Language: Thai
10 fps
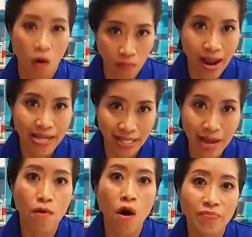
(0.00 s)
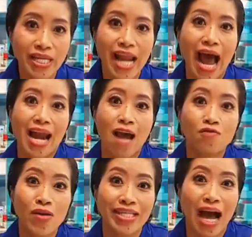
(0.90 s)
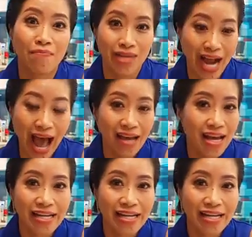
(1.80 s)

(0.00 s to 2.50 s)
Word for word: ออกมาเตรียมพร้อมจะด่าแล้วด้วยซ้ำนะคะ